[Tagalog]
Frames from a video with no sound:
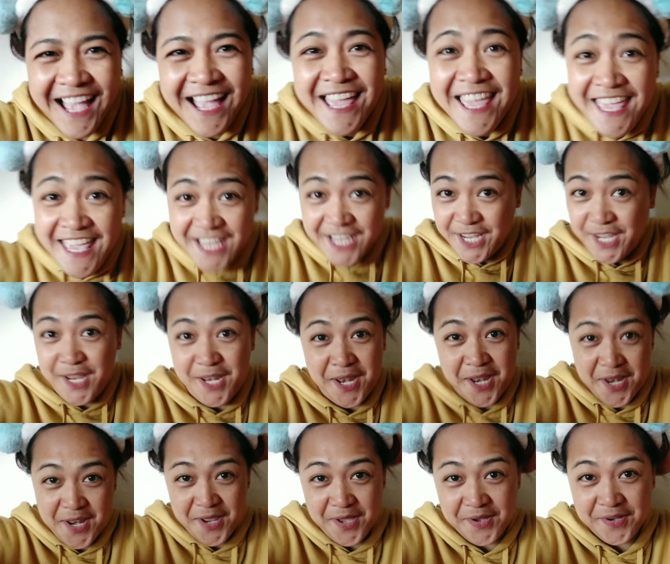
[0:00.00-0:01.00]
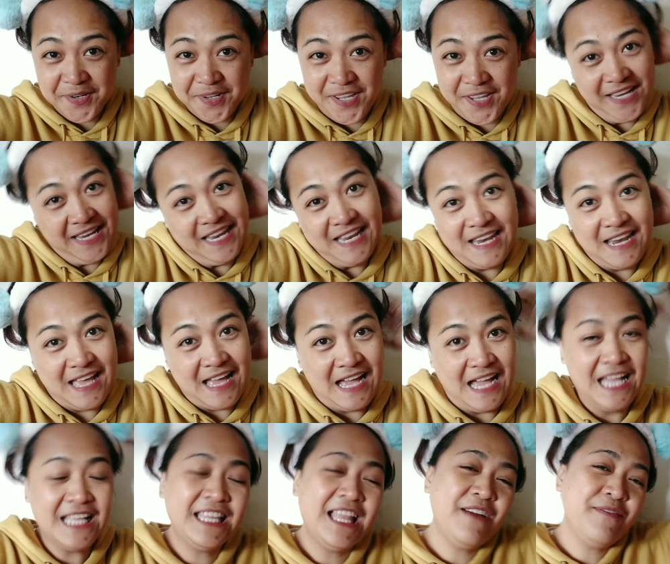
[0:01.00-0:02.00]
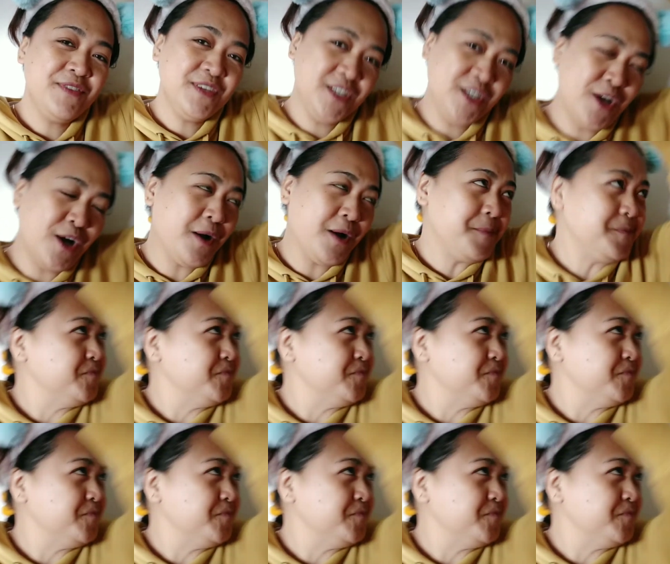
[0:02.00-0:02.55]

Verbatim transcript: kilalang kilala. At ah, tapos yun,